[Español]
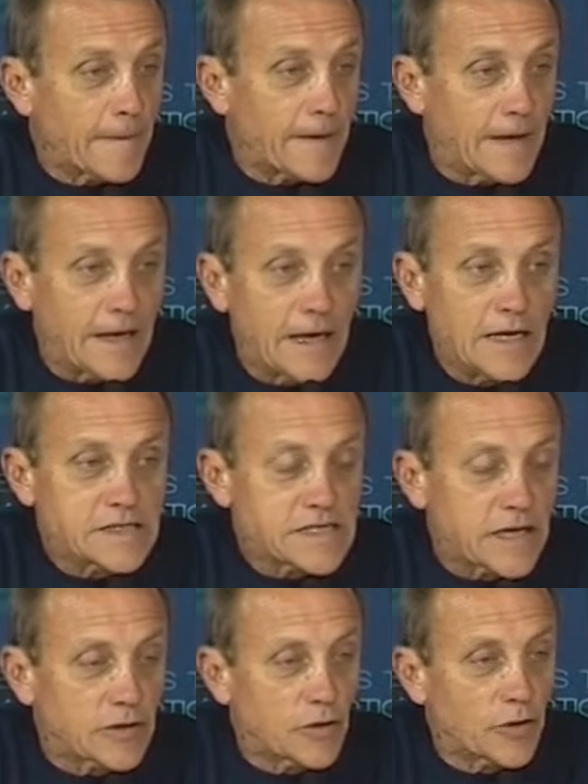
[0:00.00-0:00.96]
que es el
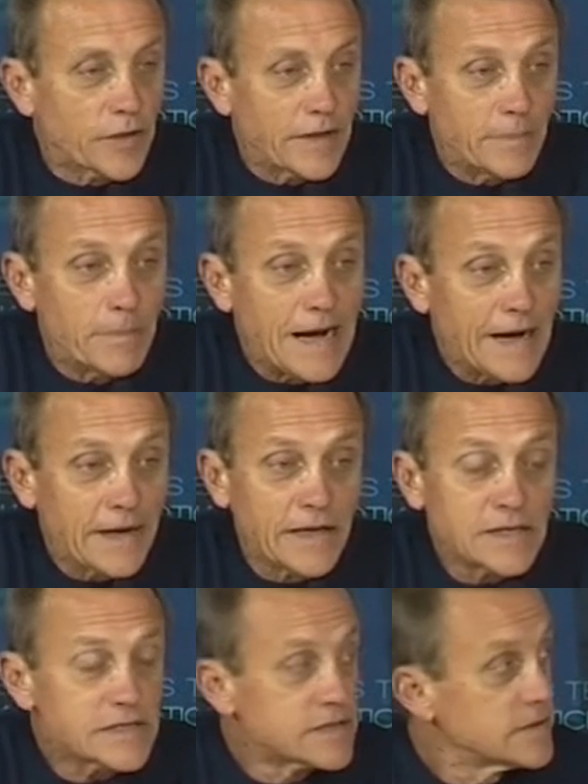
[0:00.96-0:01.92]
sector de
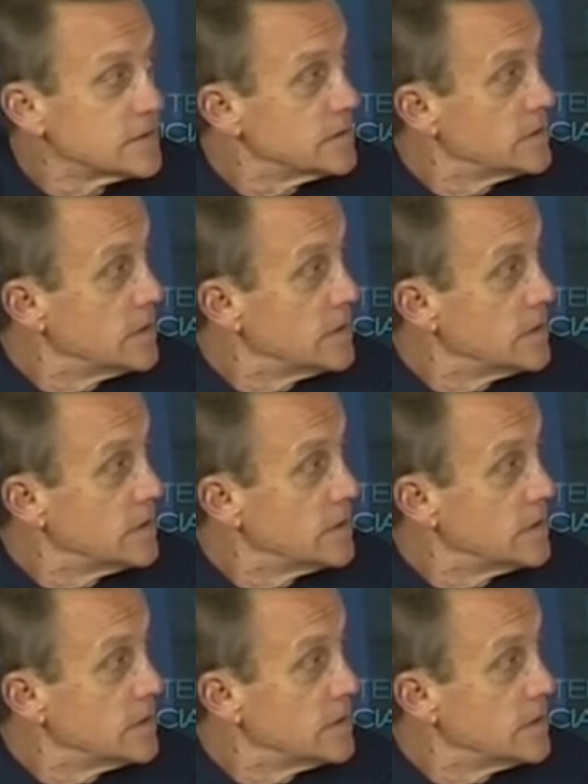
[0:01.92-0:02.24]
Manes,